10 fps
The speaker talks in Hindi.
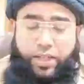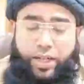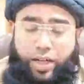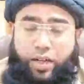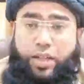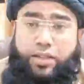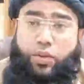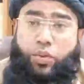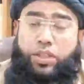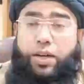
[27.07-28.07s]
अगर
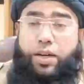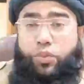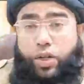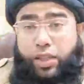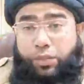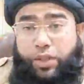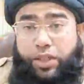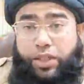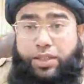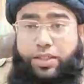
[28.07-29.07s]
ज़रूरत आपको रात
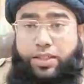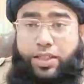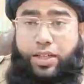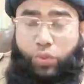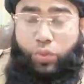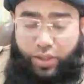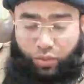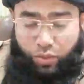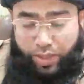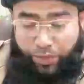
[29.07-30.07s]
में झाड़ू की है
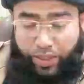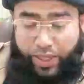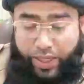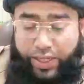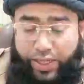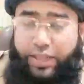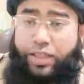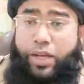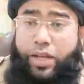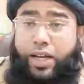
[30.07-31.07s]
तो रात में ही लगाएंगे ना कि
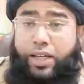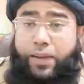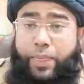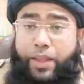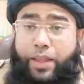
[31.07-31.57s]
दिन में लगाएंगे